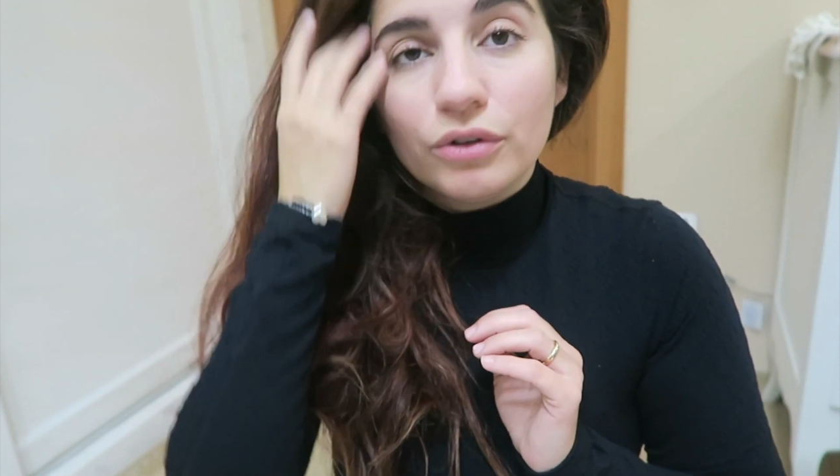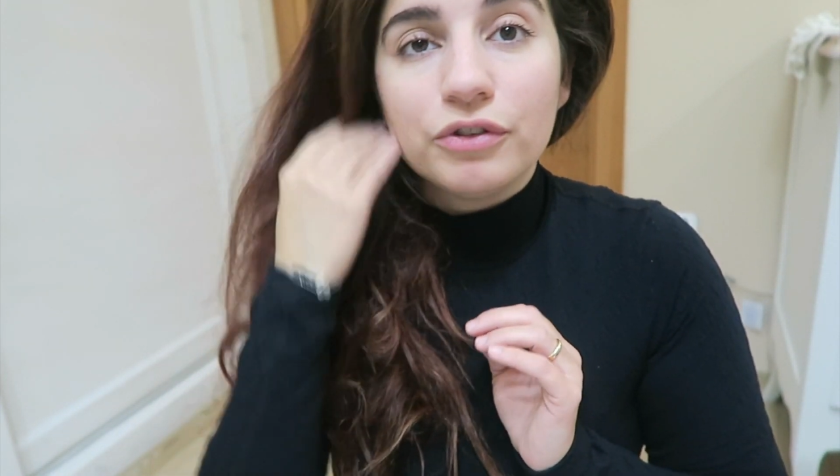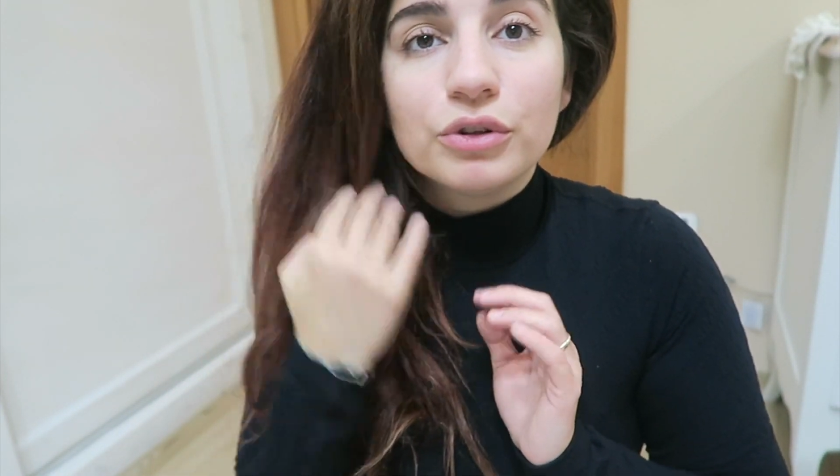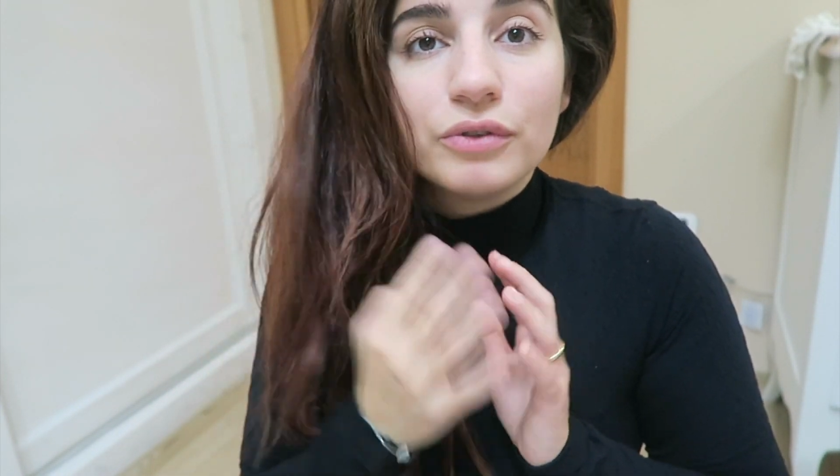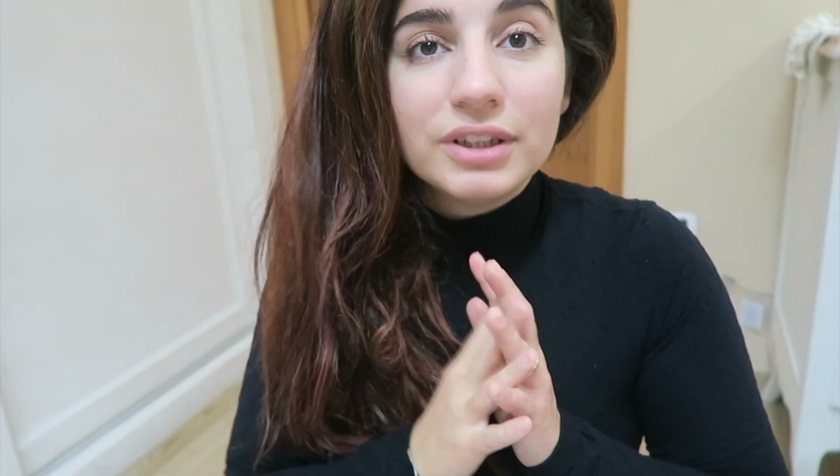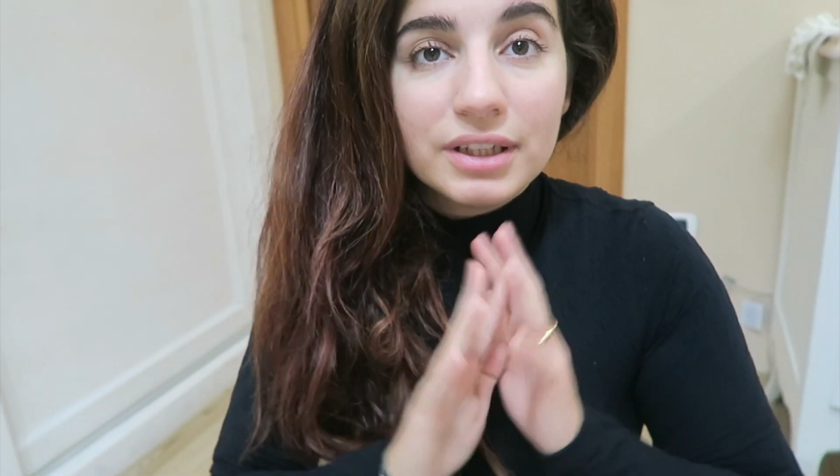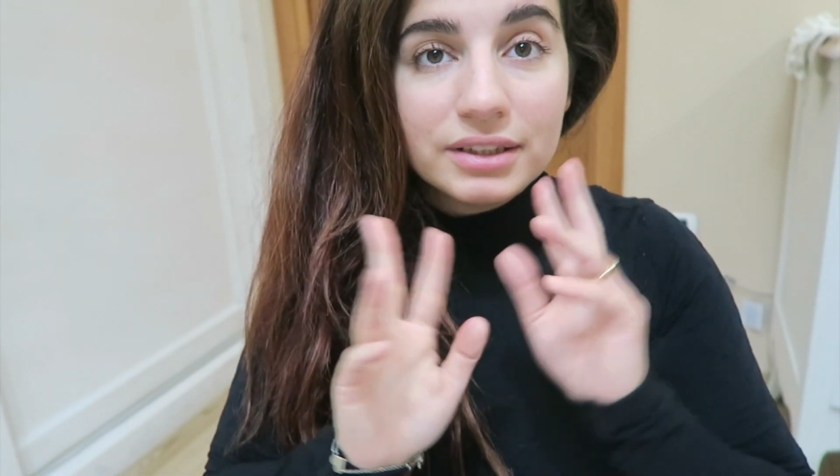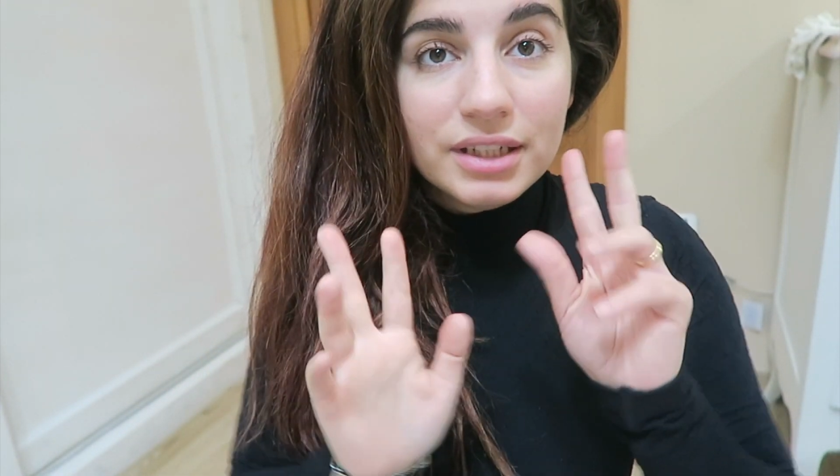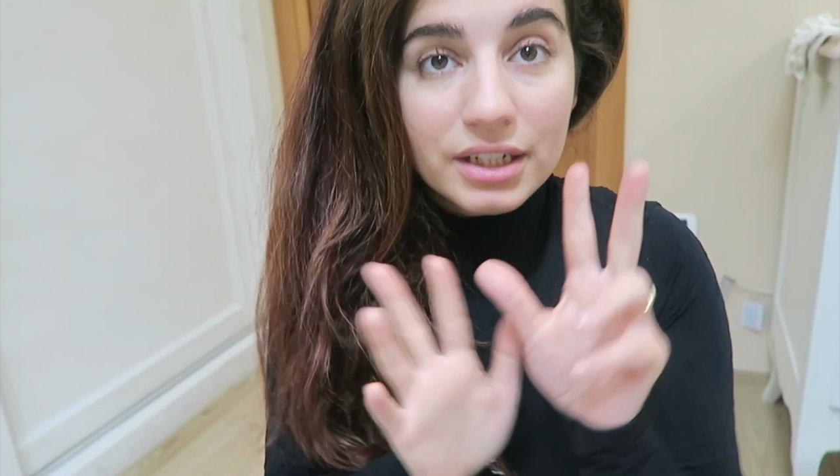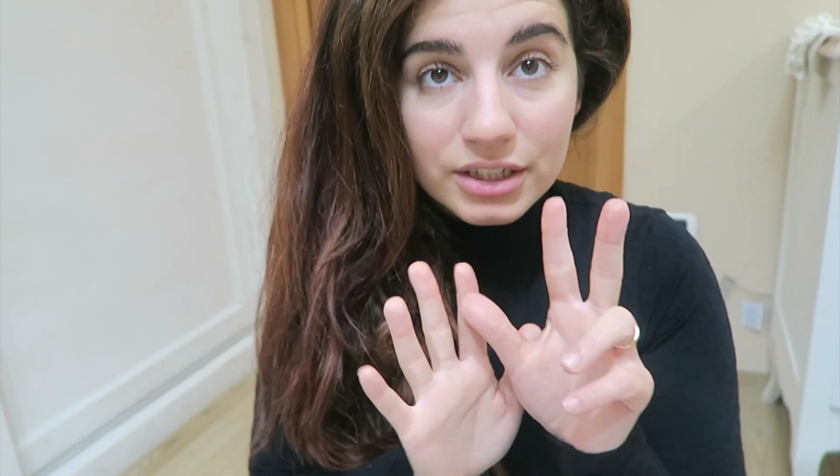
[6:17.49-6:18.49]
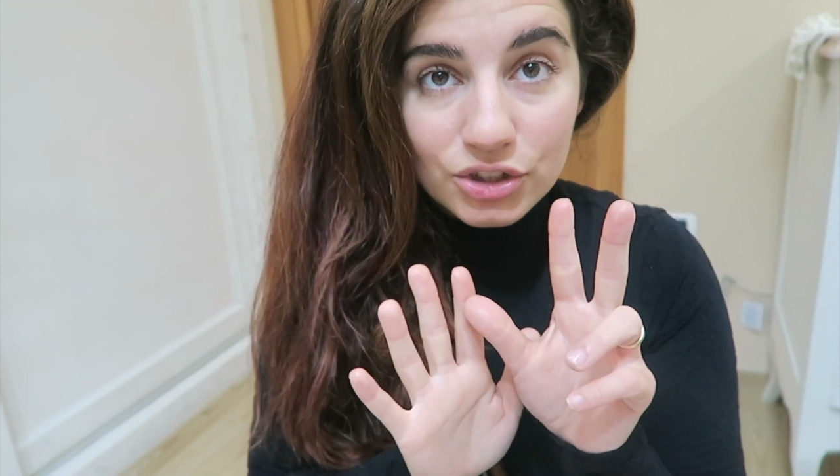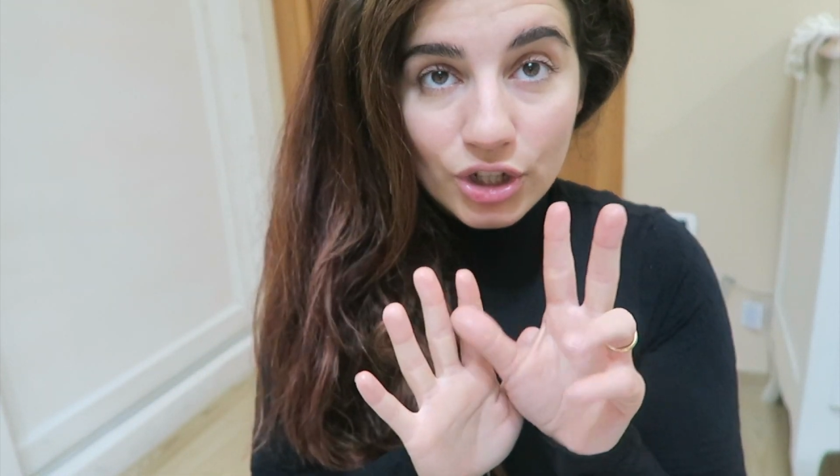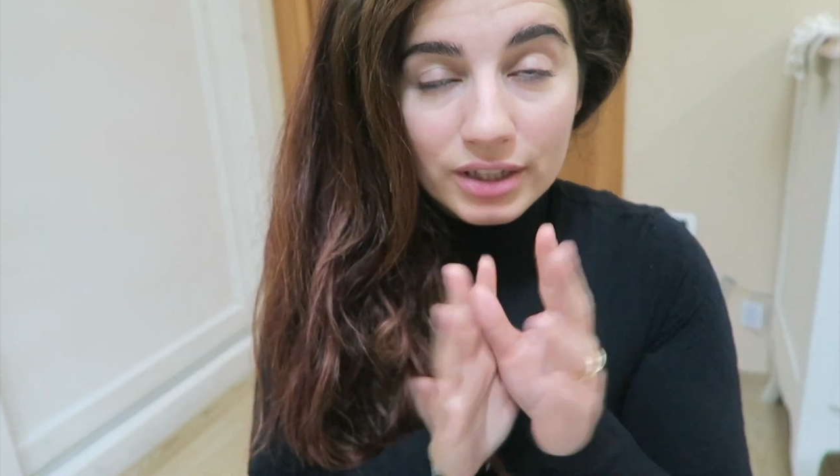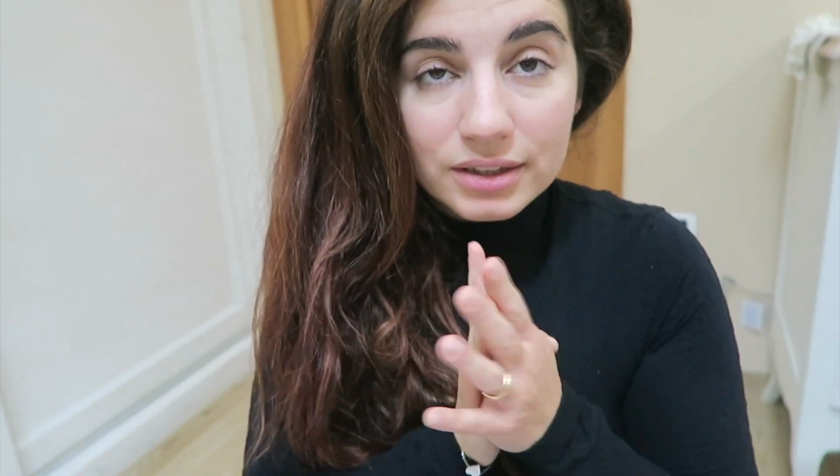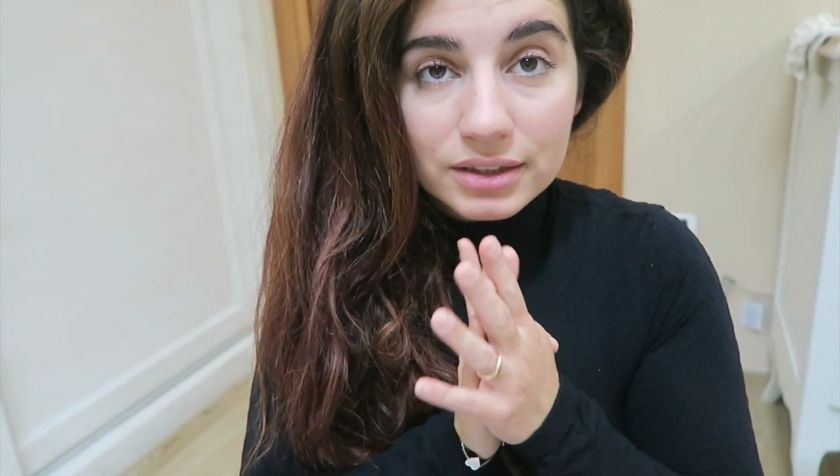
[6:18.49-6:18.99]
vi ho fatto vedere tre
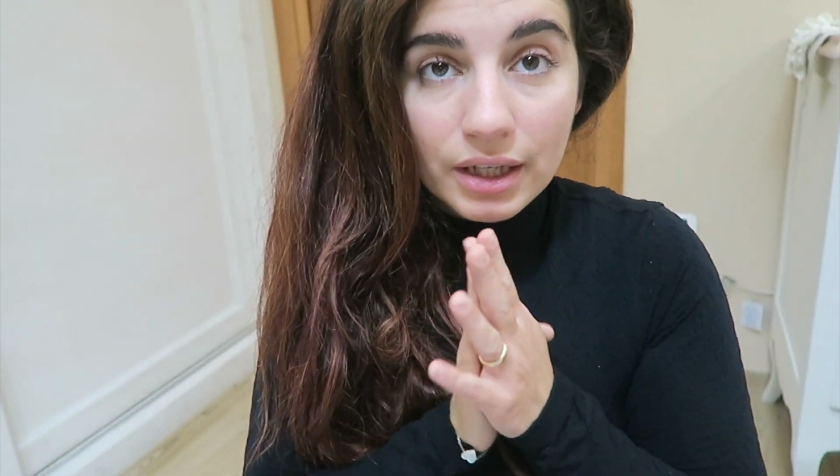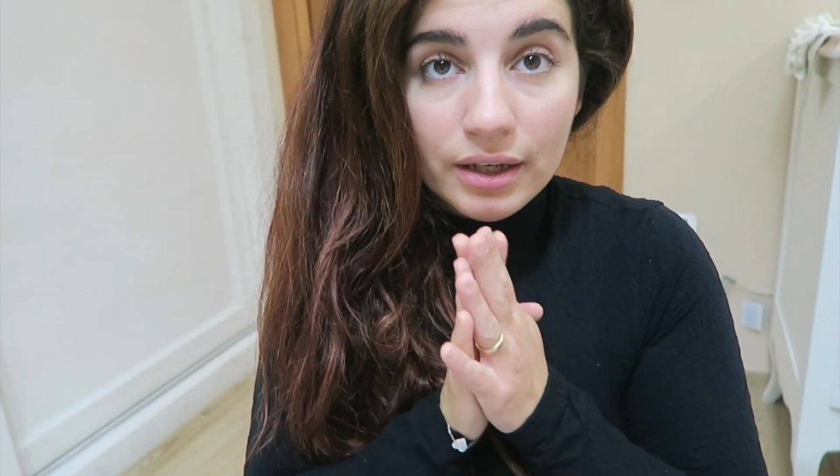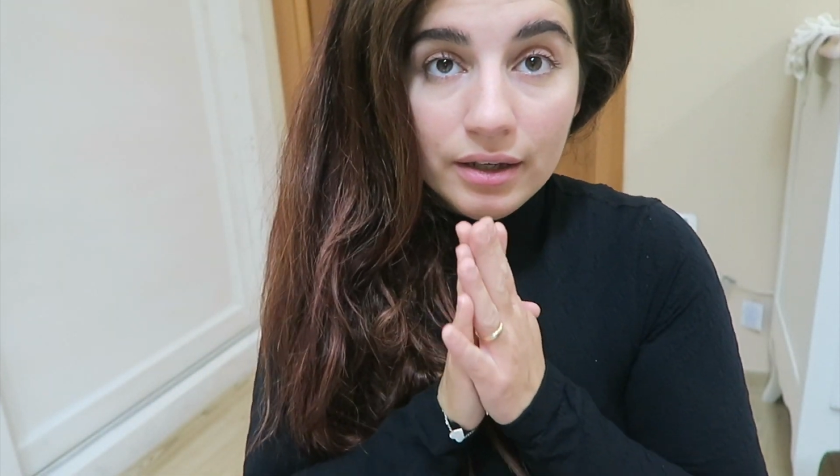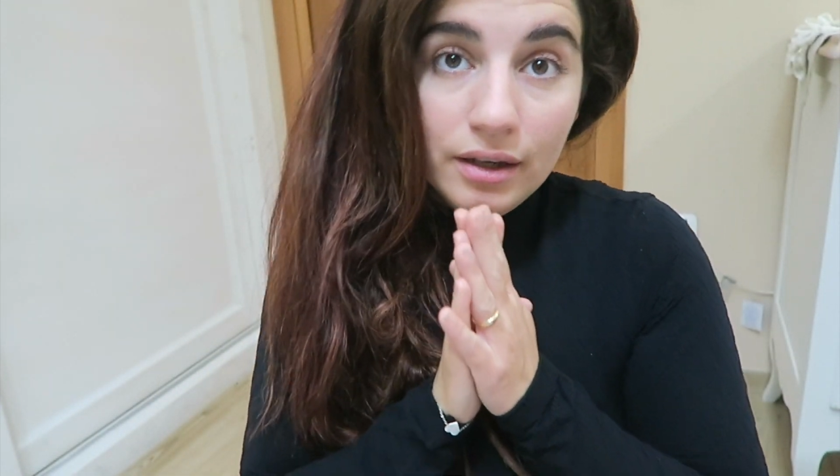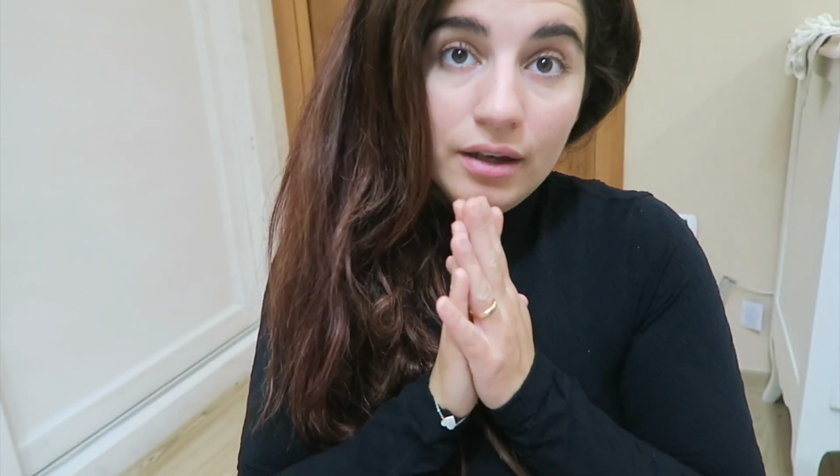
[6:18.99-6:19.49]
ricette,